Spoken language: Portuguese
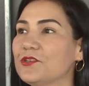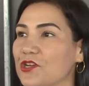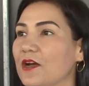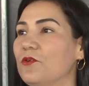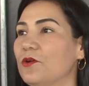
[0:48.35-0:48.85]
de
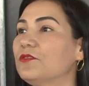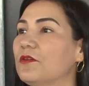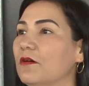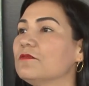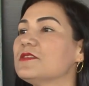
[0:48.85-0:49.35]
acordo
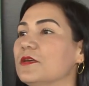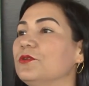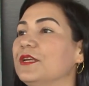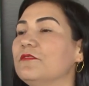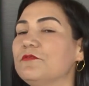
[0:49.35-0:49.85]
com o seu
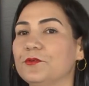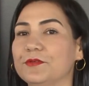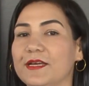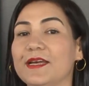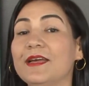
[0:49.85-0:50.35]
nível
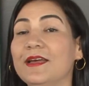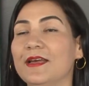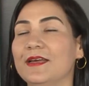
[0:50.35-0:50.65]
né,